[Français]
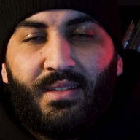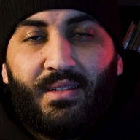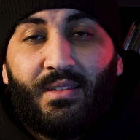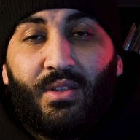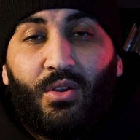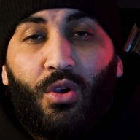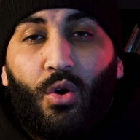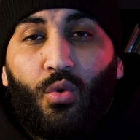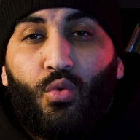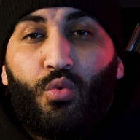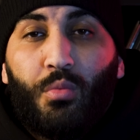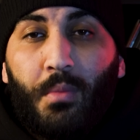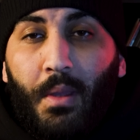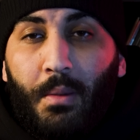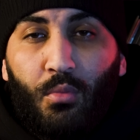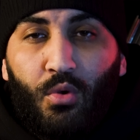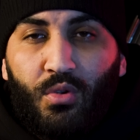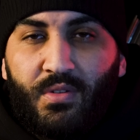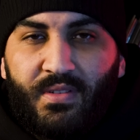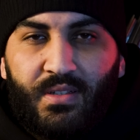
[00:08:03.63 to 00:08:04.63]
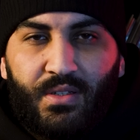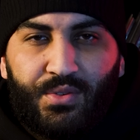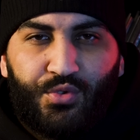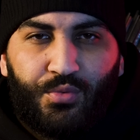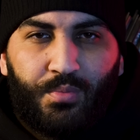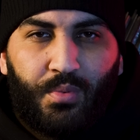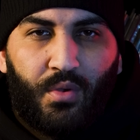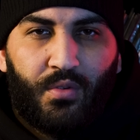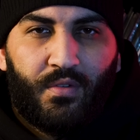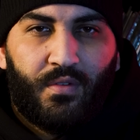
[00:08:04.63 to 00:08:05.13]
Hein. D'ailleurs, lui-même le sait,
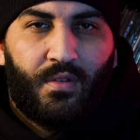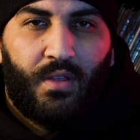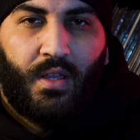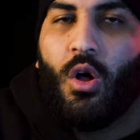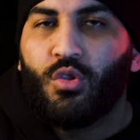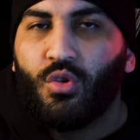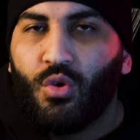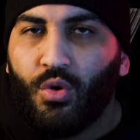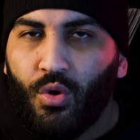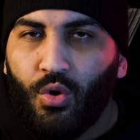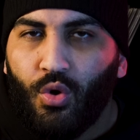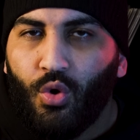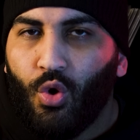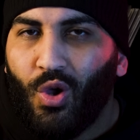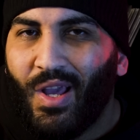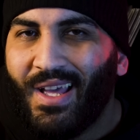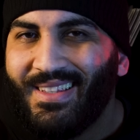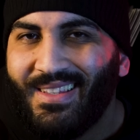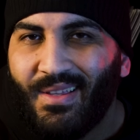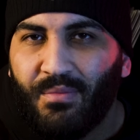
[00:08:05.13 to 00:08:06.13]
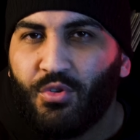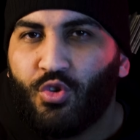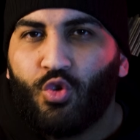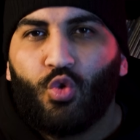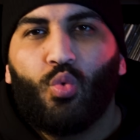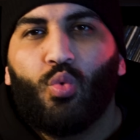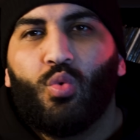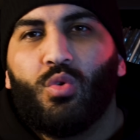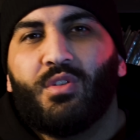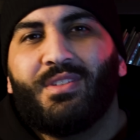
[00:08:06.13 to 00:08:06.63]
je pense. Entre le énième
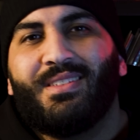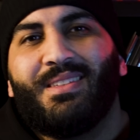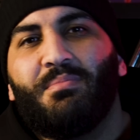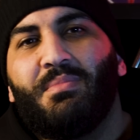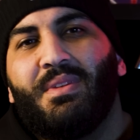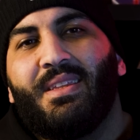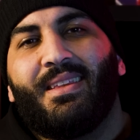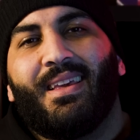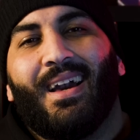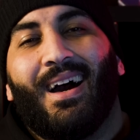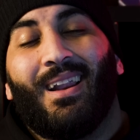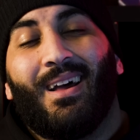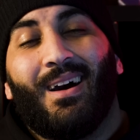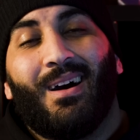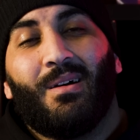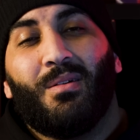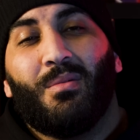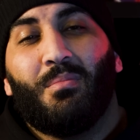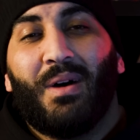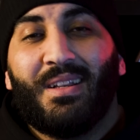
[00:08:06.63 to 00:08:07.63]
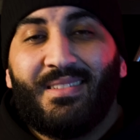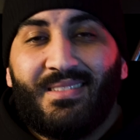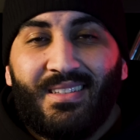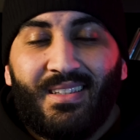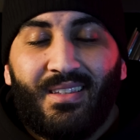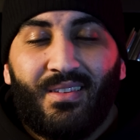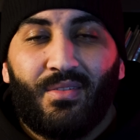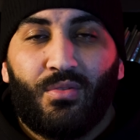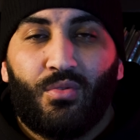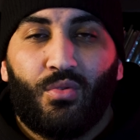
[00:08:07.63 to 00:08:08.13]
son euh, gimmick à la
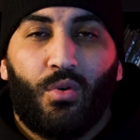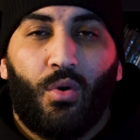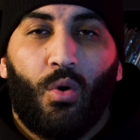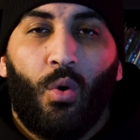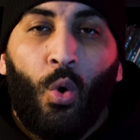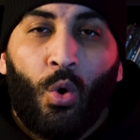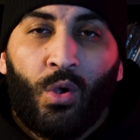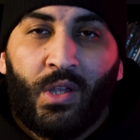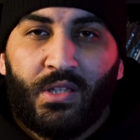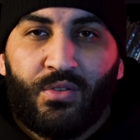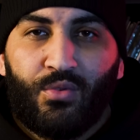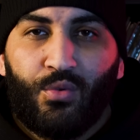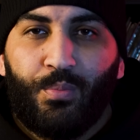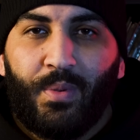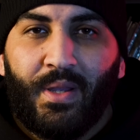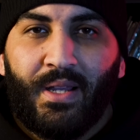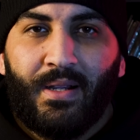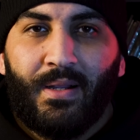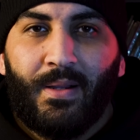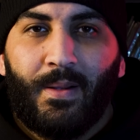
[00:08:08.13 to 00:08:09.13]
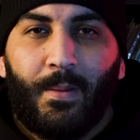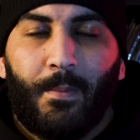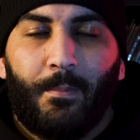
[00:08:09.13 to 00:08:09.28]
basique sur OK Super.